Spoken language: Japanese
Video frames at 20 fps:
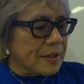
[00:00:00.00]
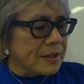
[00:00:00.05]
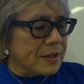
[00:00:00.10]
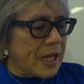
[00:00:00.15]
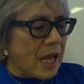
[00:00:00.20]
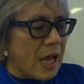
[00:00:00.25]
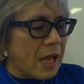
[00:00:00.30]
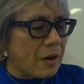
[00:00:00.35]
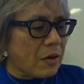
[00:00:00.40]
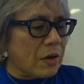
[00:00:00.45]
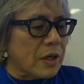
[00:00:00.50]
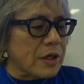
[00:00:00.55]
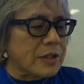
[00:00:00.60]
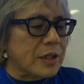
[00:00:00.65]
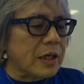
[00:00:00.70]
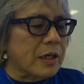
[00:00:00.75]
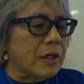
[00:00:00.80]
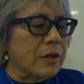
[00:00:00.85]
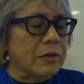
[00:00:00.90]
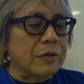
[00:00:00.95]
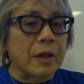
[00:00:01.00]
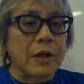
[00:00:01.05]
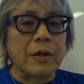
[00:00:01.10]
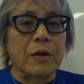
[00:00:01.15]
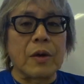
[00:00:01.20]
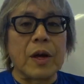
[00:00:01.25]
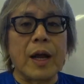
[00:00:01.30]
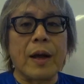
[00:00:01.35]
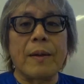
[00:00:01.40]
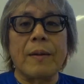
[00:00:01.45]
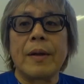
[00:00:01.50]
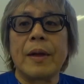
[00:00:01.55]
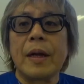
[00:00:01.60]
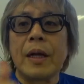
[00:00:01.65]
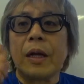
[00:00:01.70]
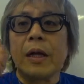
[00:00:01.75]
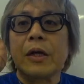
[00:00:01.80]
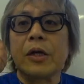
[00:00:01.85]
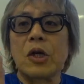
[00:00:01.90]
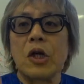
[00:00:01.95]
さあこれさっき言ったようにこれ
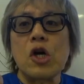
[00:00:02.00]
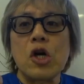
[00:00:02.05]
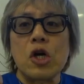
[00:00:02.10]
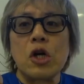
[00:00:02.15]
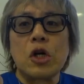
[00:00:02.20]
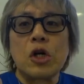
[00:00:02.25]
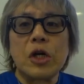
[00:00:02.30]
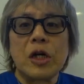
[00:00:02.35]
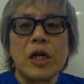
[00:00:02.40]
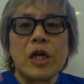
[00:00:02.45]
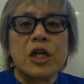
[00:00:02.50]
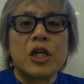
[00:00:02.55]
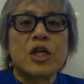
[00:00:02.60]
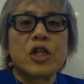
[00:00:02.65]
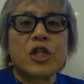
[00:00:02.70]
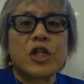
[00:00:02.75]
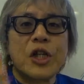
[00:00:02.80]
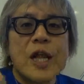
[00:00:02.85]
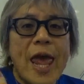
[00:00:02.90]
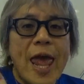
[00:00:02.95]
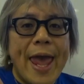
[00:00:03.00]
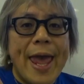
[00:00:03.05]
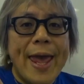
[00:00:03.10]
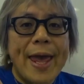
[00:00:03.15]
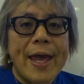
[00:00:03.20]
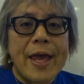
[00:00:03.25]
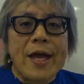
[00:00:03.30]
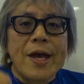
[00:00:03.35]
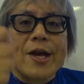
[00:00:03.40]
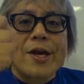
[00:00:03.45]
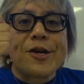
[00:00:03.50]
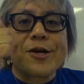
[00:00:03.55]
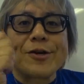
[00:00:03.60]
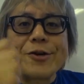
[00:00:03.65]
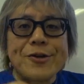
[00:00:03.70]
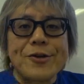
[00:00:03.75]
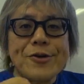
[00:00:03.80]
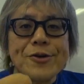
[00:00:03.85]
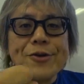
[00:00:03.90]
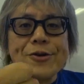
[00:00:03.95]
グー死ね
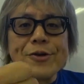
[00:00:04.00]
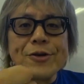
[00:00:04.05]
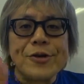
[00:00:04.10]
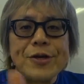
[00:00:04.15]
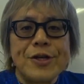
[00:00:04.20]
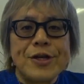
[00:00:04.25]
グー